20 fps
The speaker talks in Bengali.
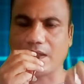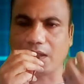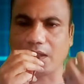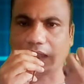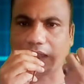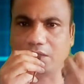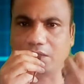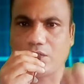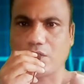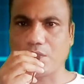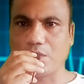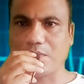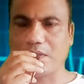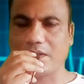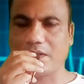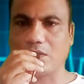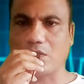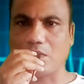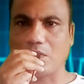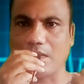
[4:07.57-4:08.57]
লাইক করবেন
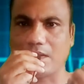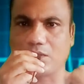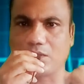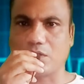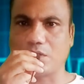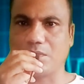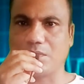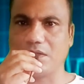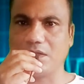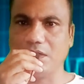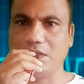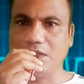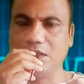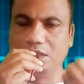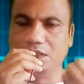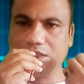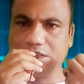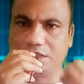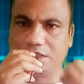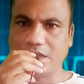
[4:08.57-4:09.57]
কমান করবেন
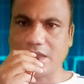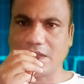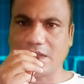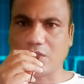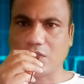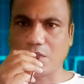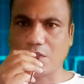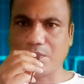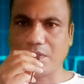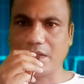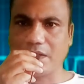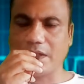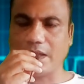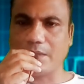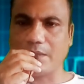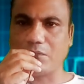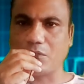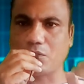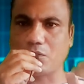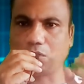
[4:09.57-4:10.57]
শেয়ার করবেন
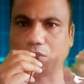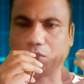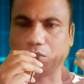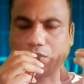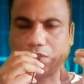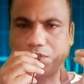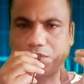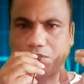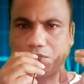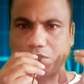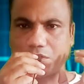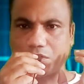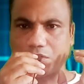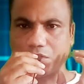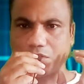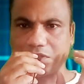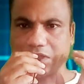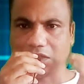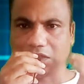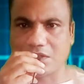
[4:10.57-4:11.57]
এবং কোনো কিছু তথ্য
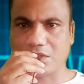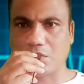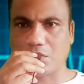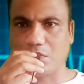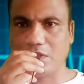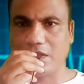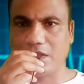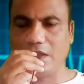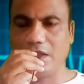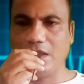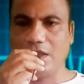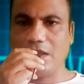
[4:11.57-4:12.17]
জানতে হলে